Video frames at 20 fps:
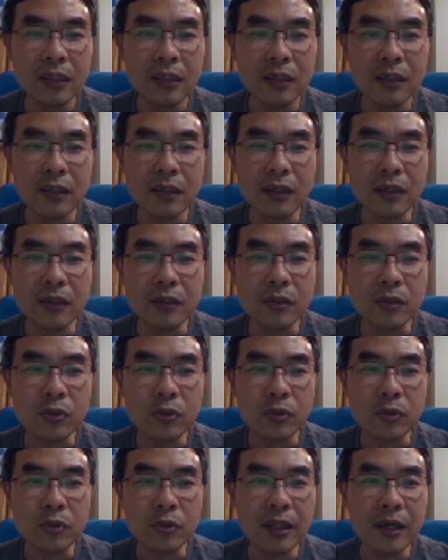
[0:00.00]
呃，
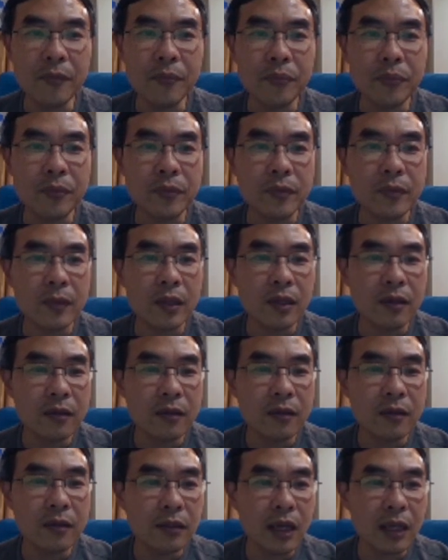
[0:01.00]
所以呢，
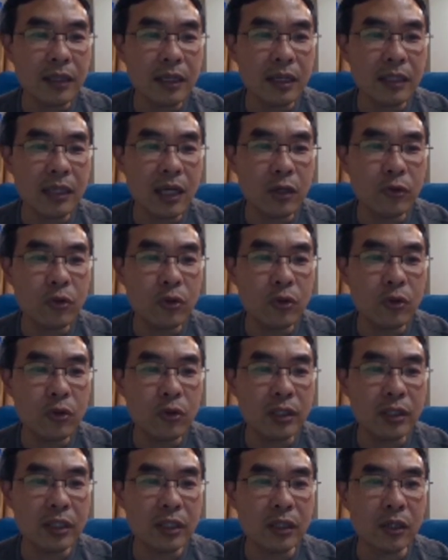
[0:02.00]
大家现在去
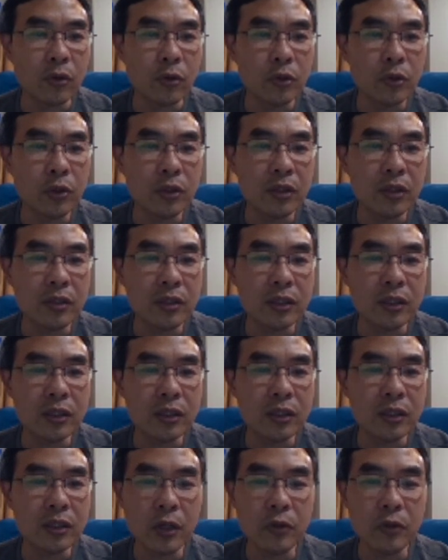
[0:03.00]
做这个，我觉得
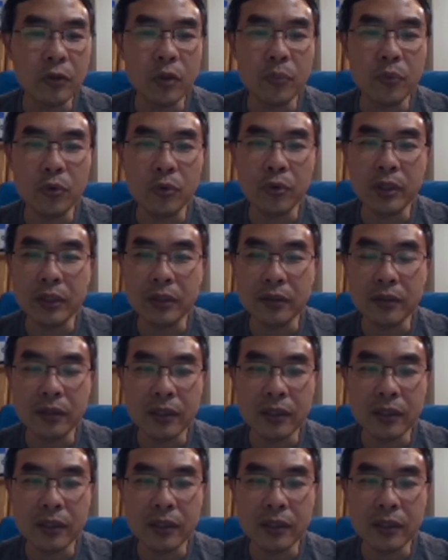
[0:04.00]
是完全不亏。